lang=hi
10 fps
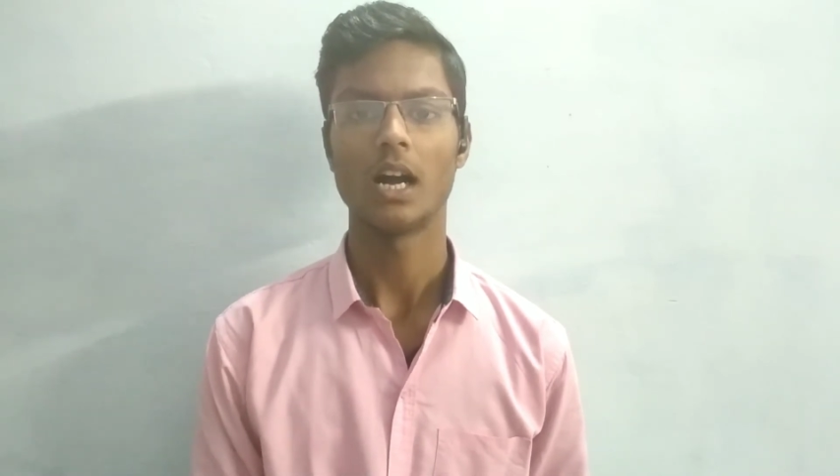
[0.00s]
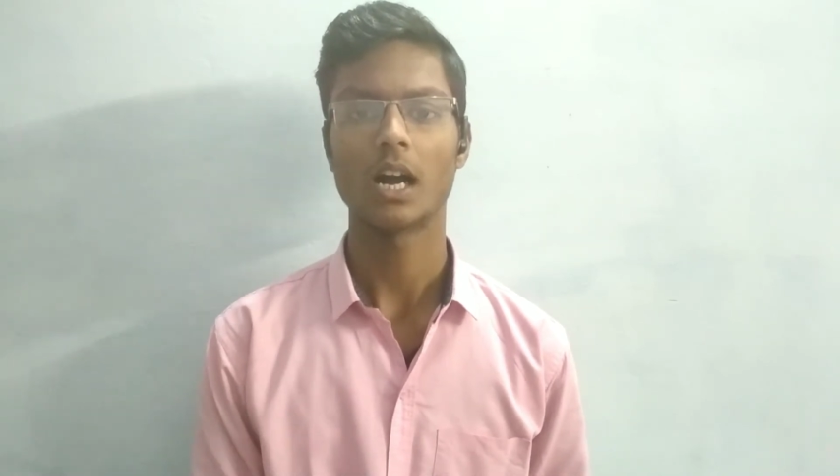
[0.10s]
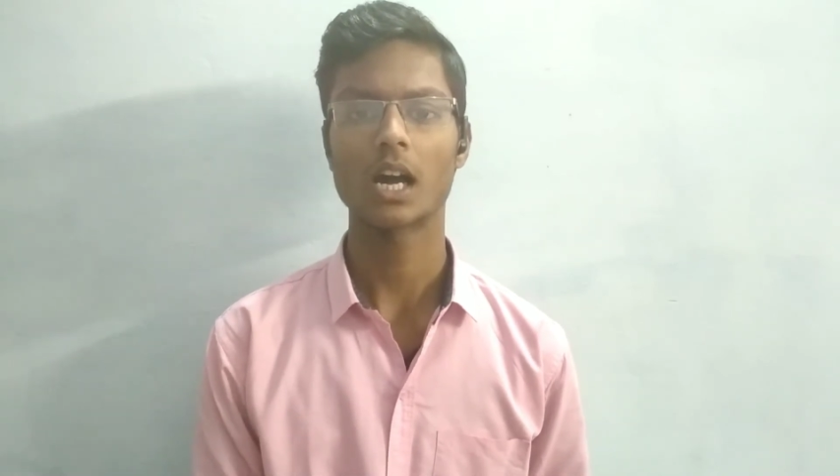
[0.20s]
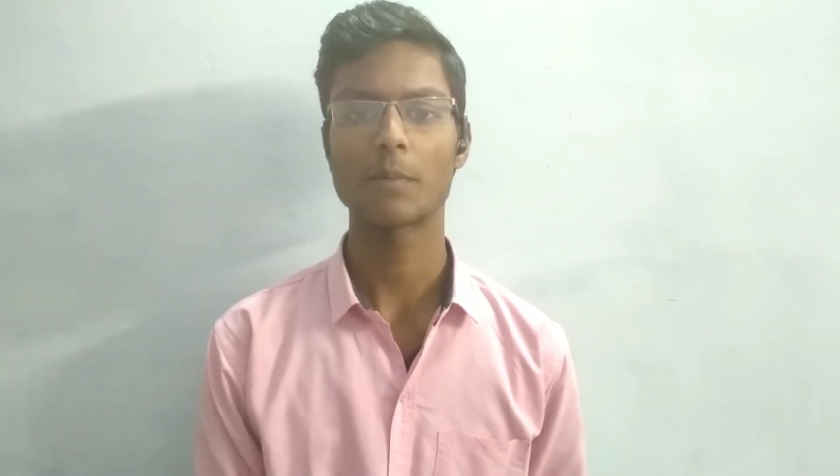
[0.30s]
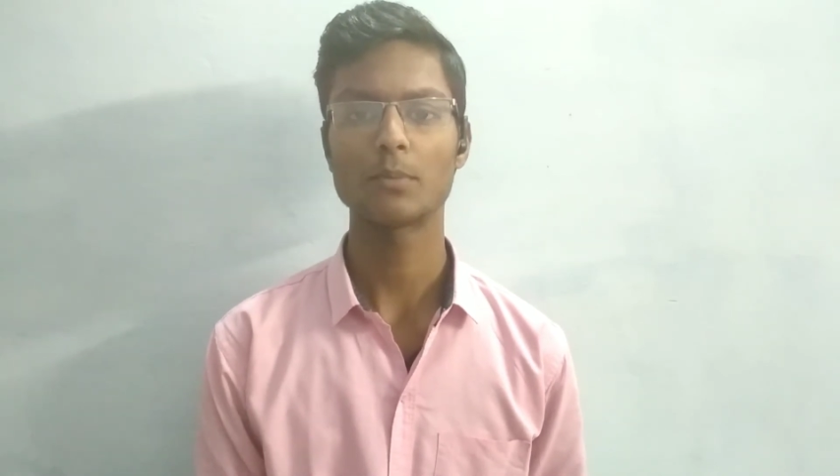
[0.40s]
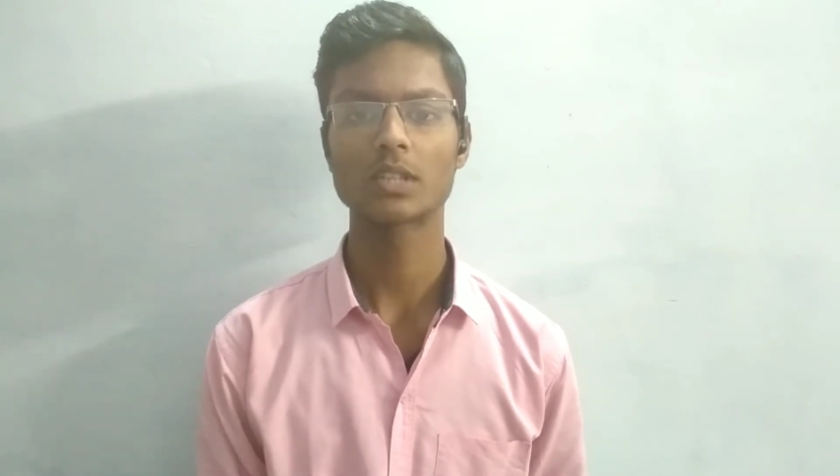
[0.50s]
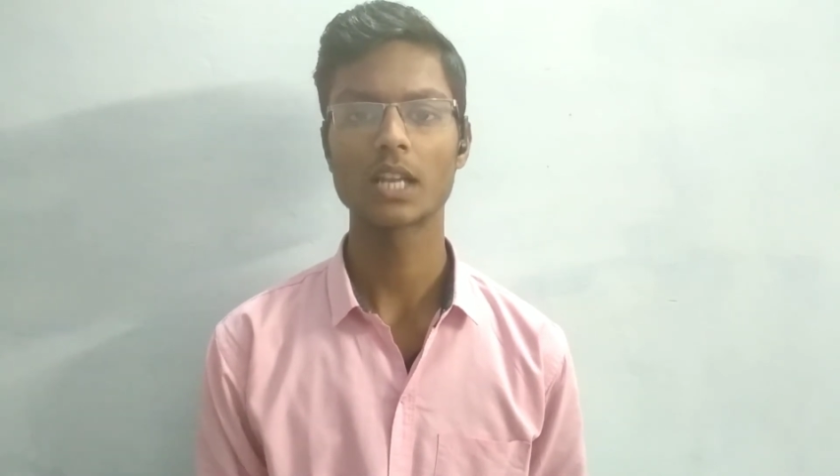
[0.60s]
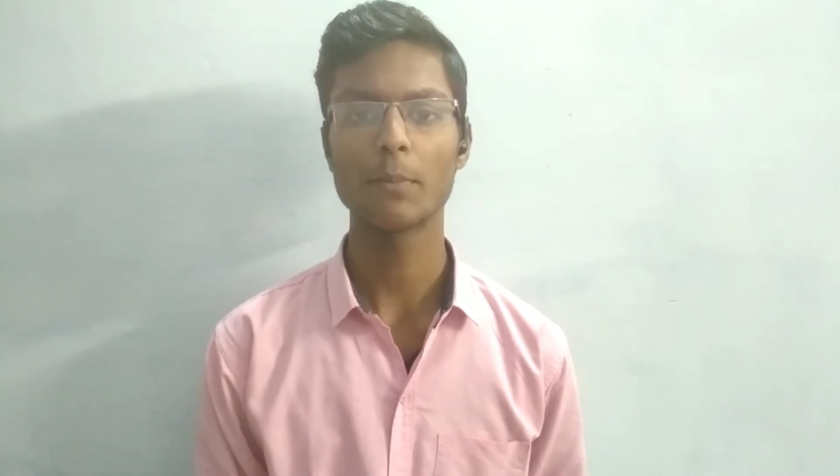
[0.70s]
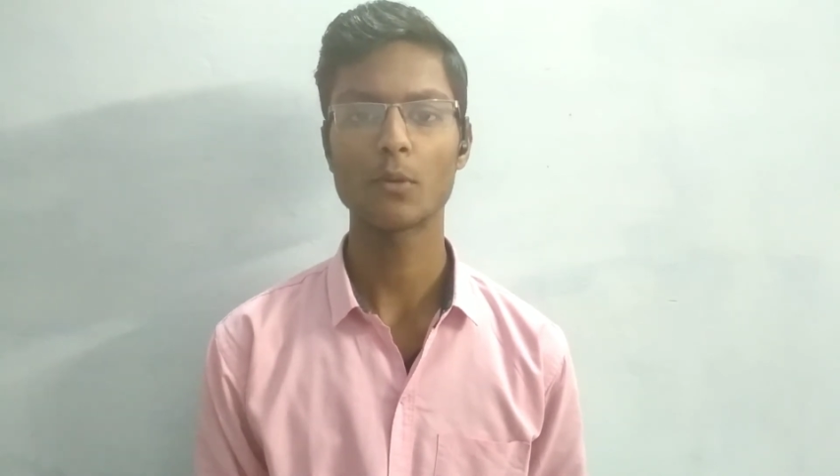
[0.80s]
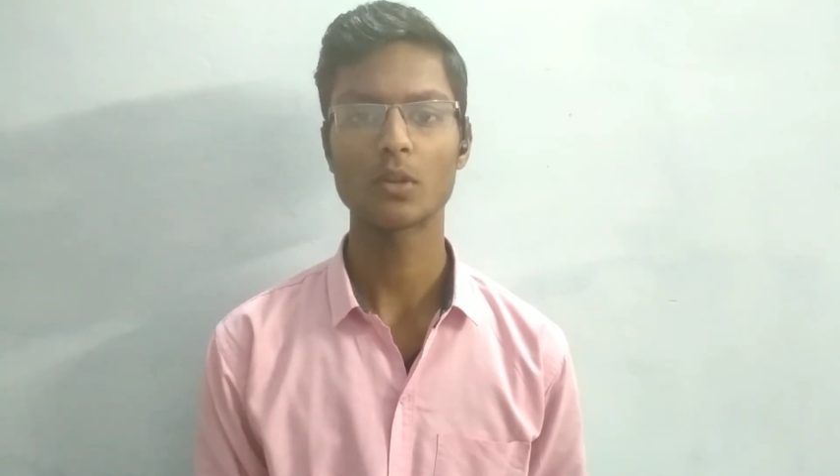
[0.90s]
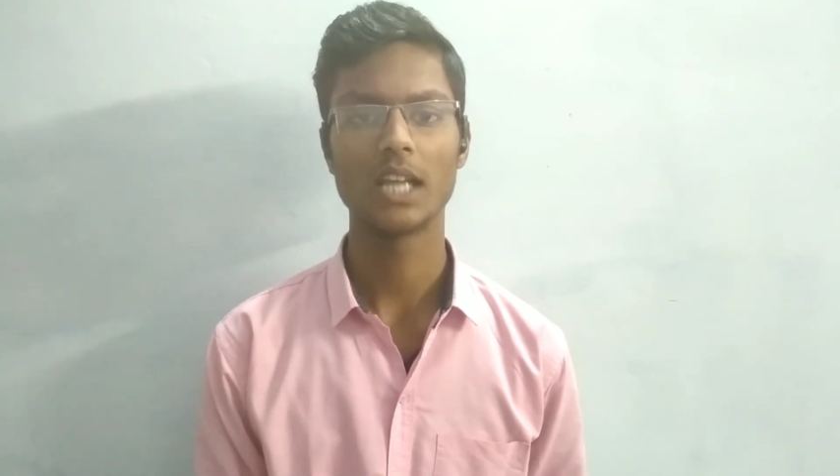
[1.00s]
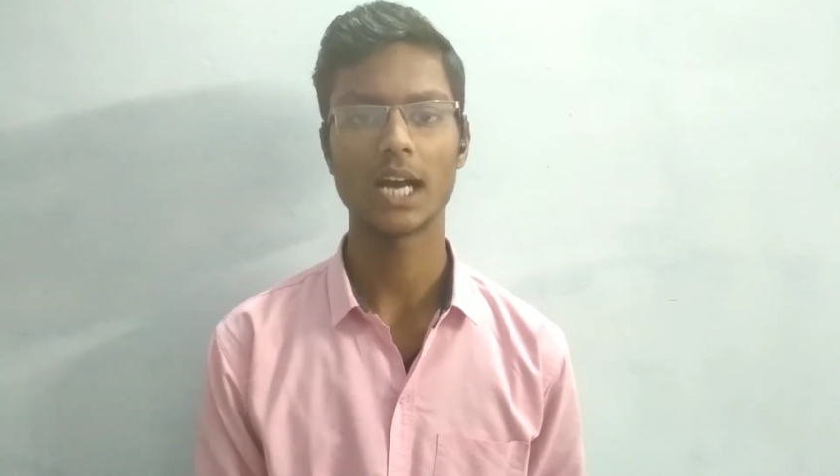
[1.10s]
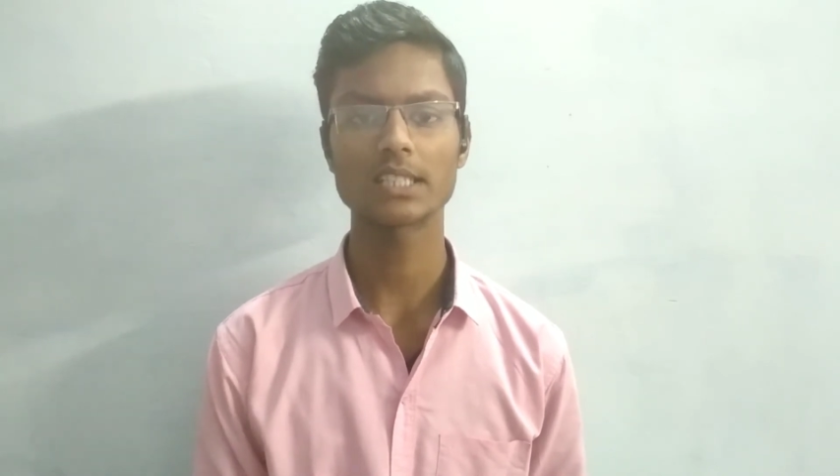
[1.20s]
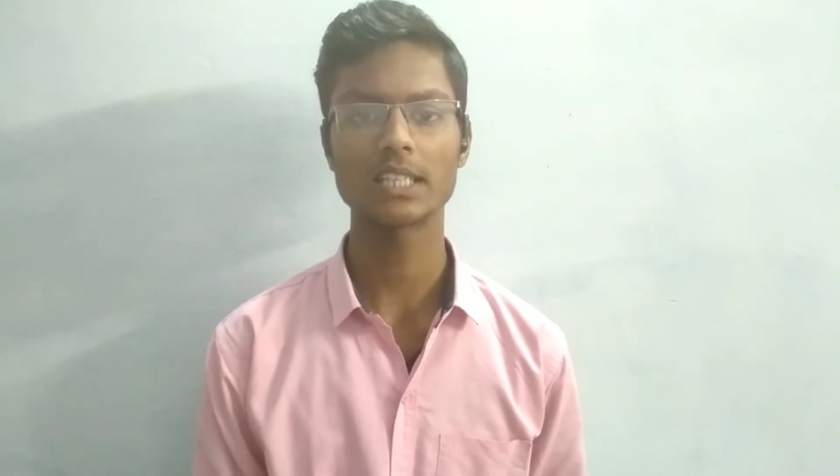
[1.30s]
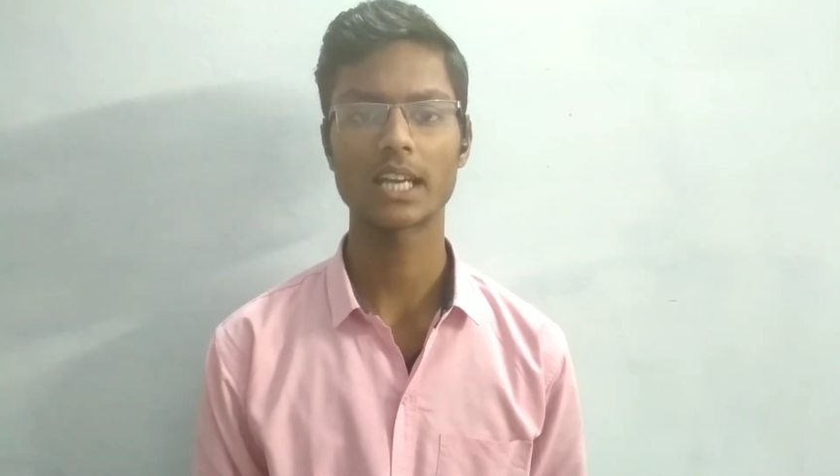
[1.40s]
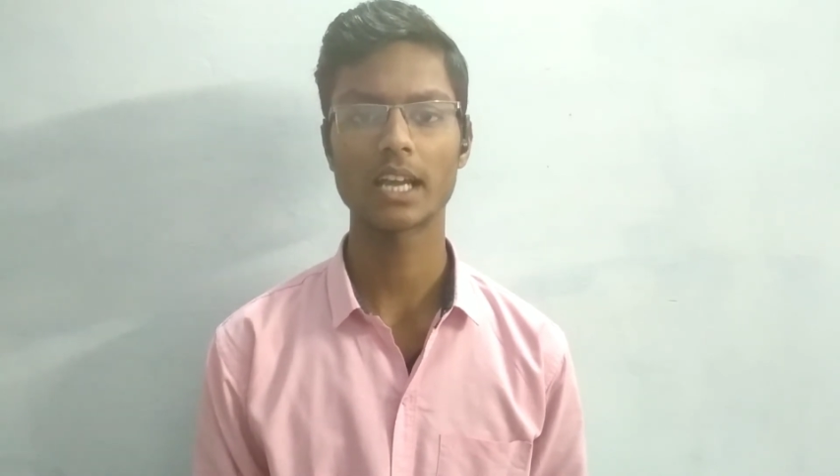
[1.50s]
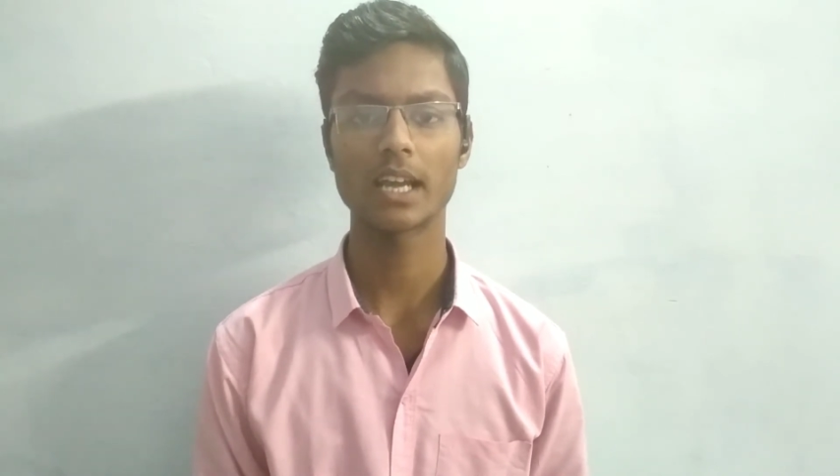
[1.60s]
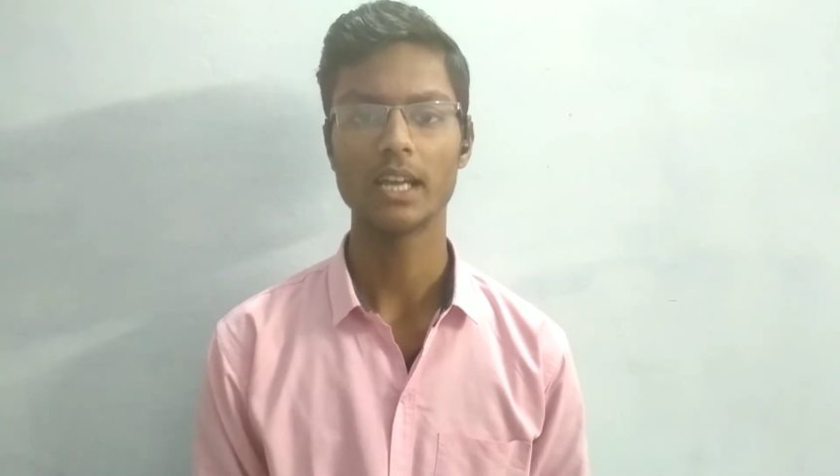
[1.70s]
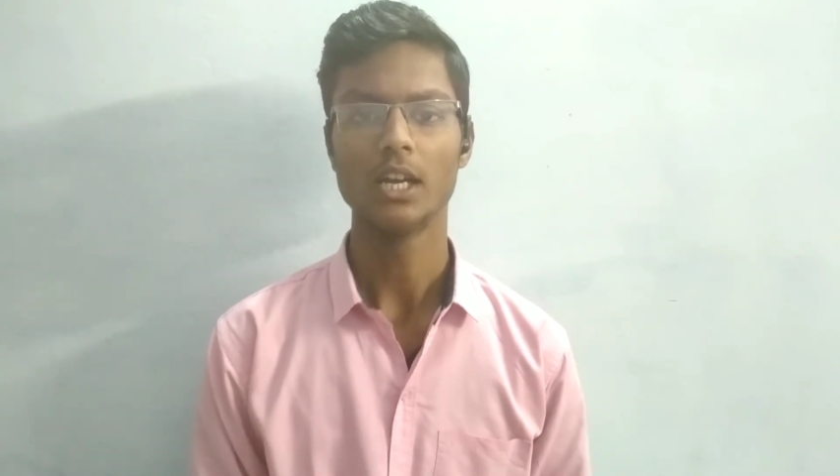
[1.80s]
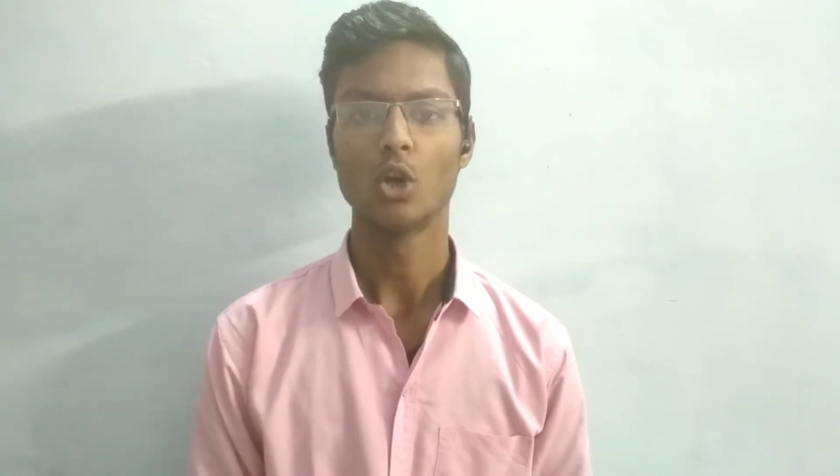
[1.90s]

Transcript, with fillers: अगर आप उस क्लिप को ध्यान से देखेंगे